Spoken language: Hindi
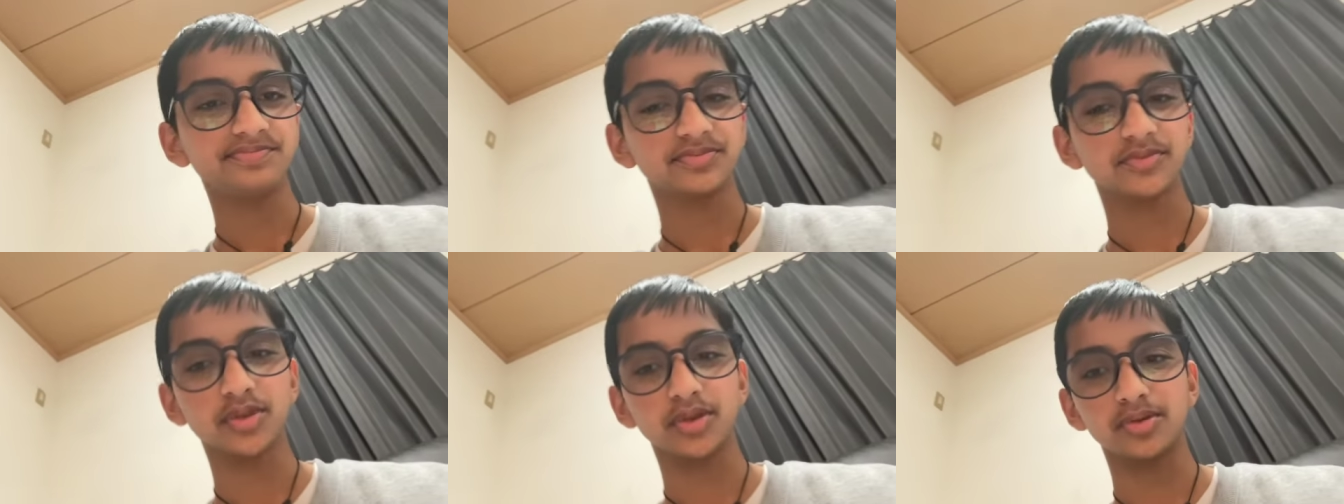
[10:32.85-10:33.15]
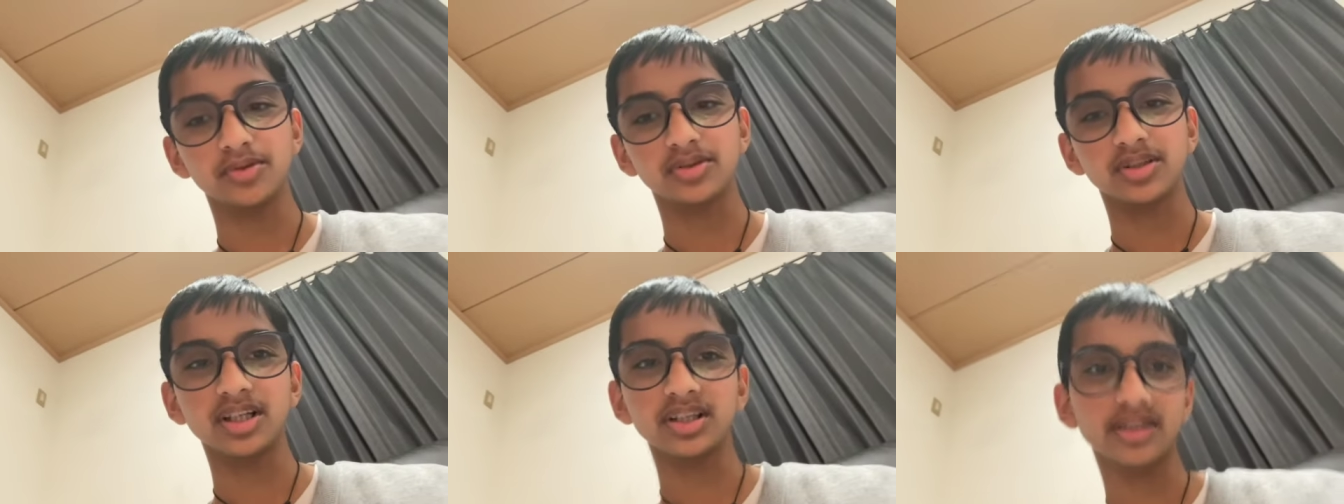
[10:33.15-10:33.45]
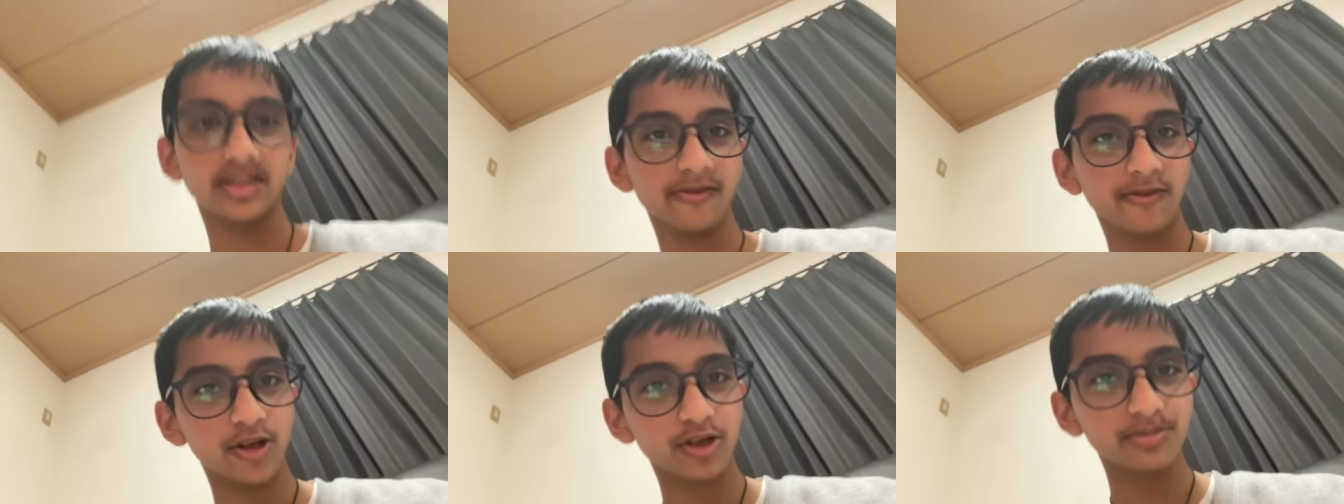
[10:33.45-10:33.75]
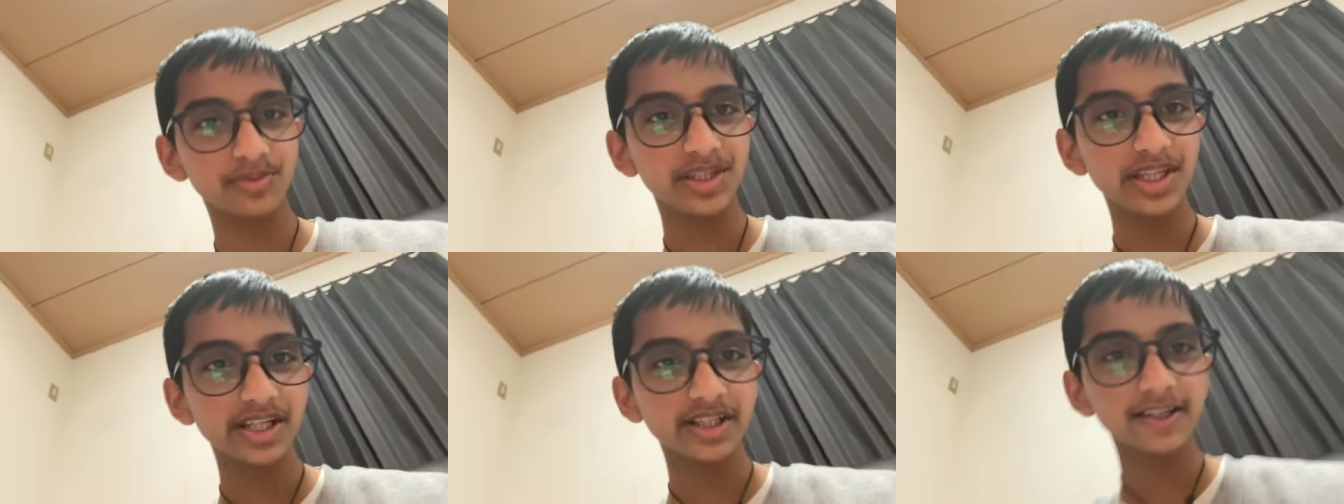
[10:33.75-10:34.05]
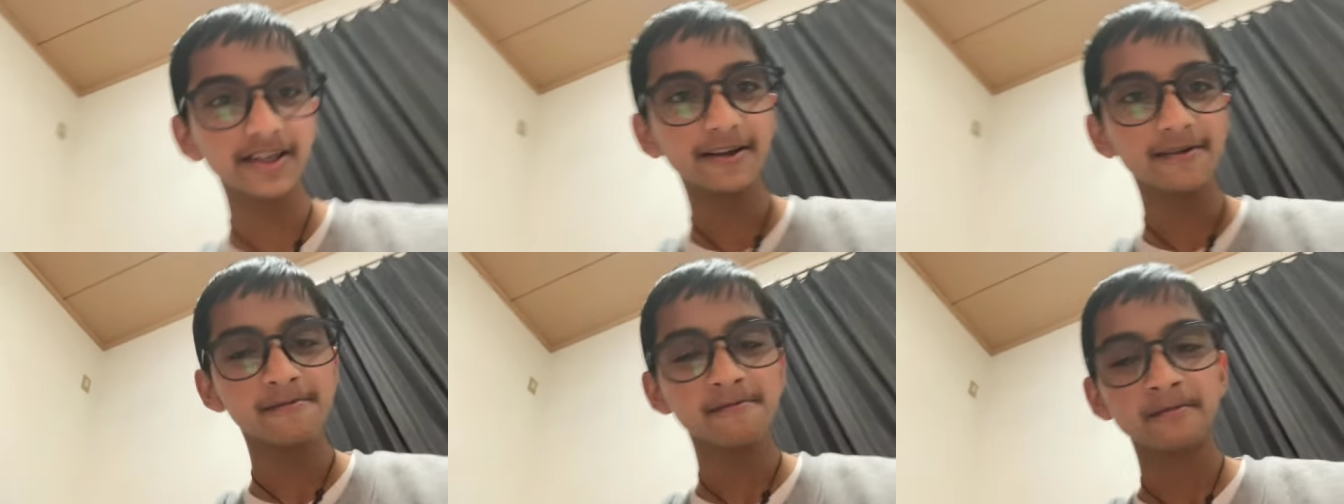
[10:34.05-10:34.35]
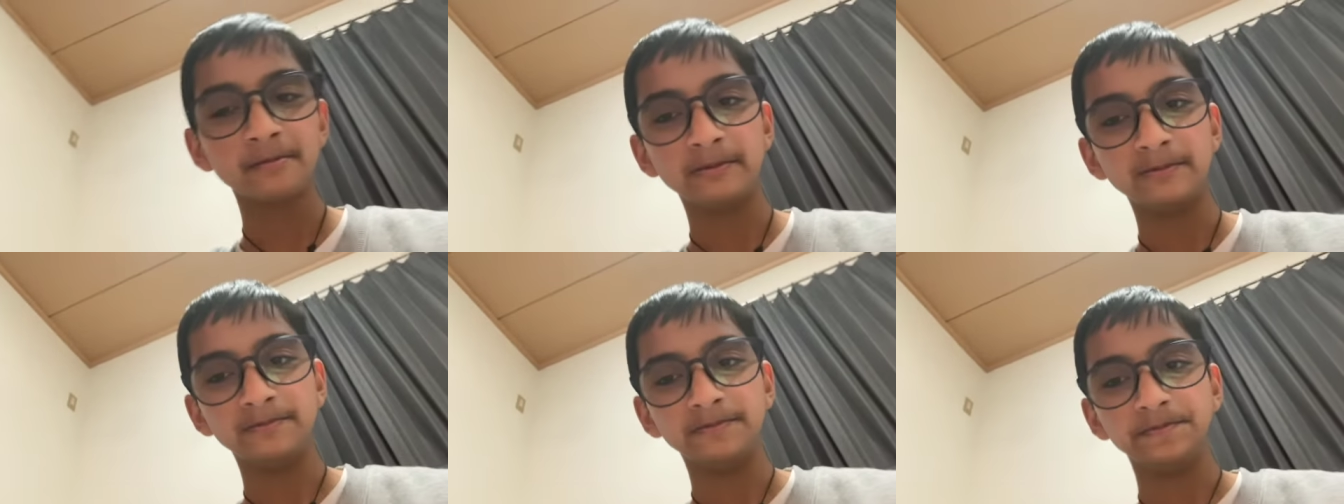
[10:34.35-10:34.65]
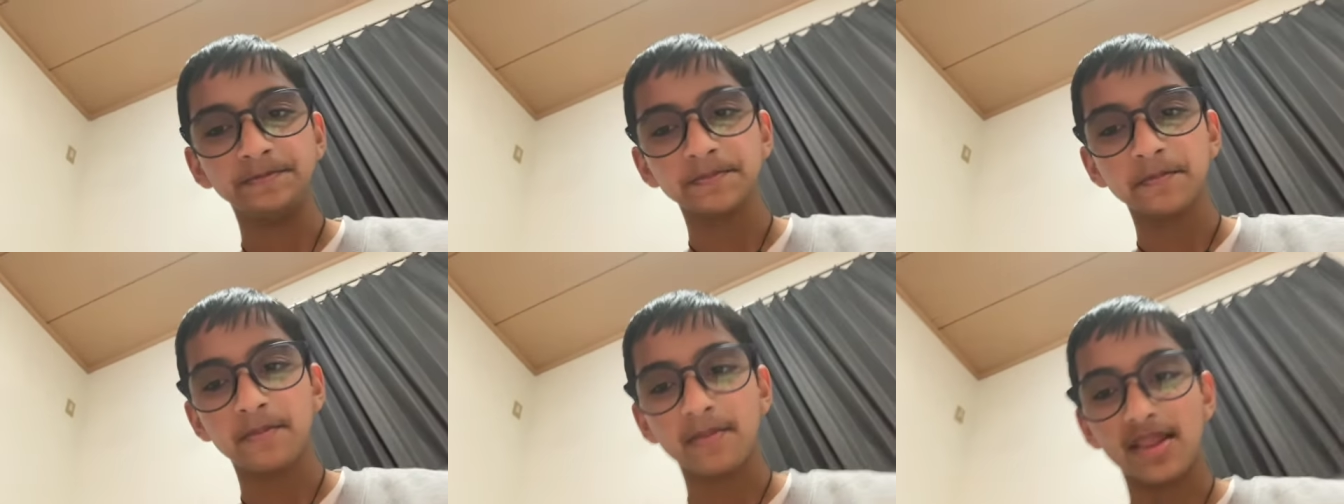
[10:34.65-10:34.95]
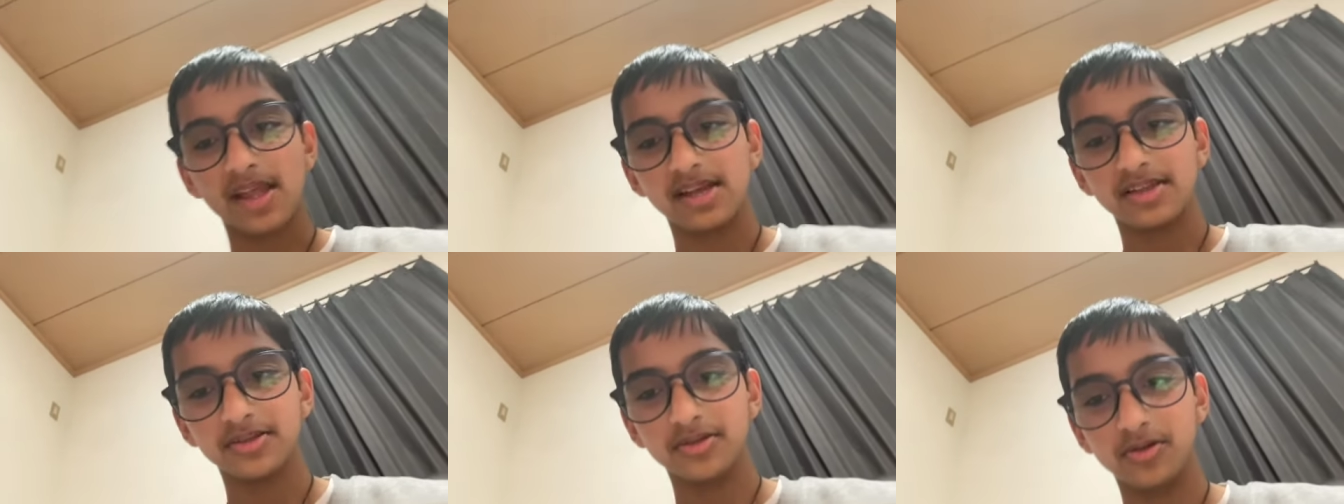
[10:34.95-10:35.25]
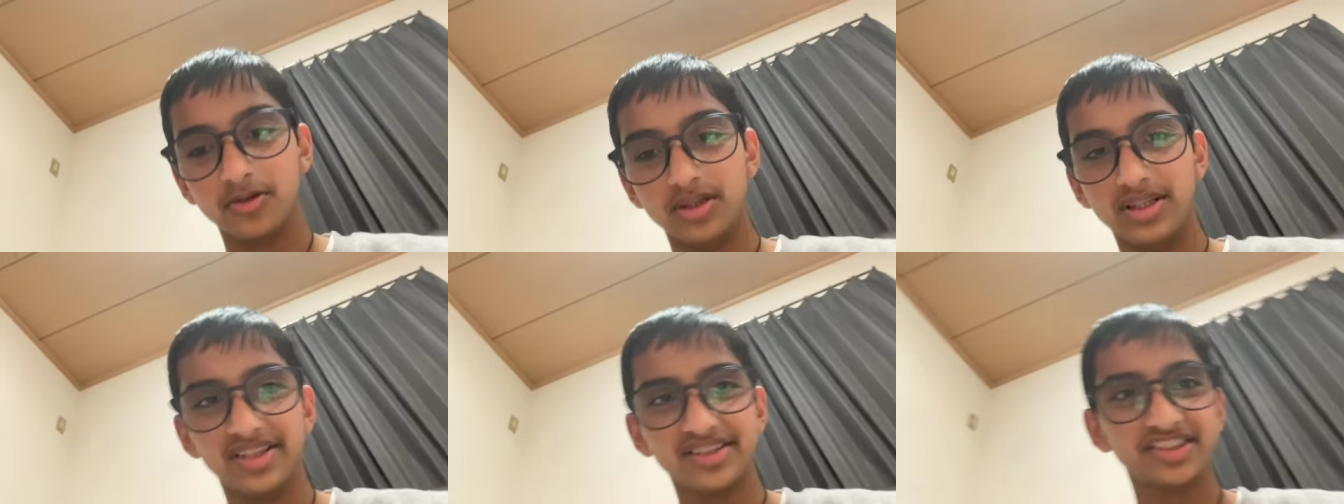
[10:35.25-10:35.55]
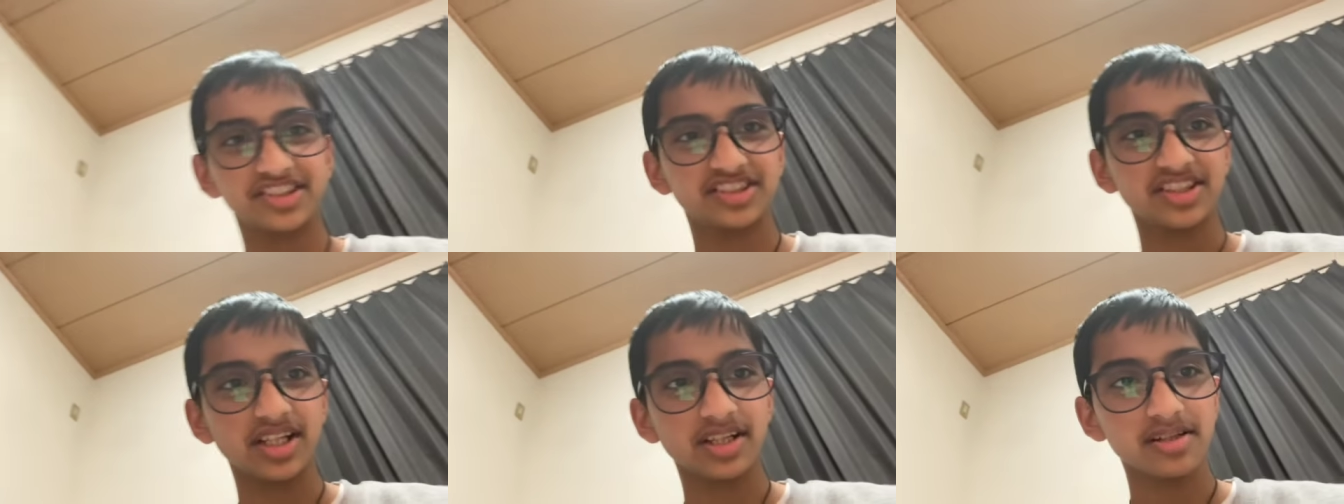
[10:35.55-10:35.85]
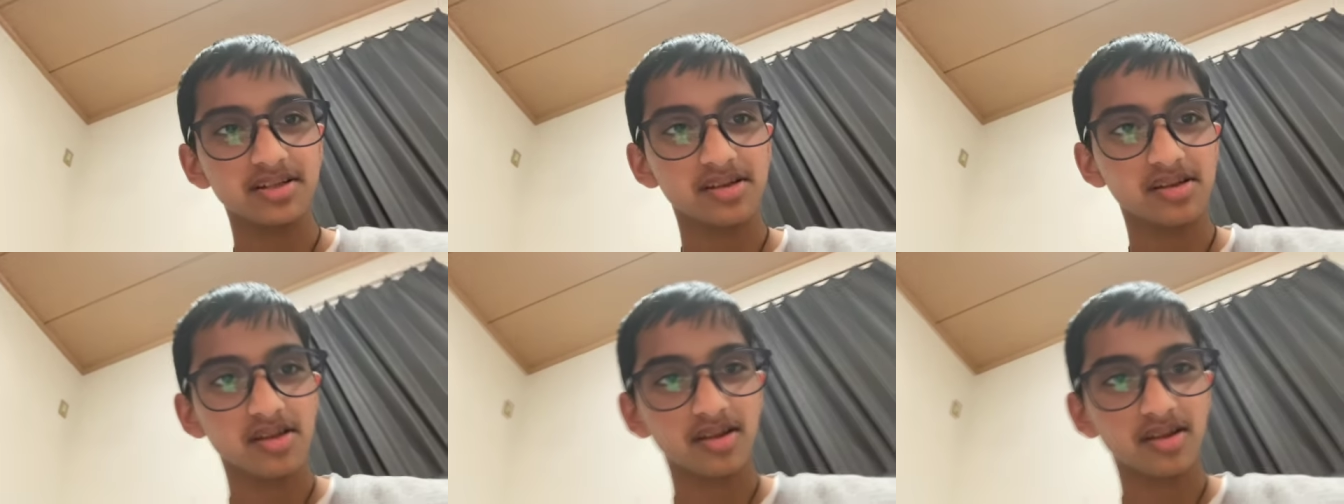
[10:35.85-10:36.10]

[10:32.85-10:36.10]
तो कल का ब्लॉग भी देंगे लेट्स तो स्टार्ट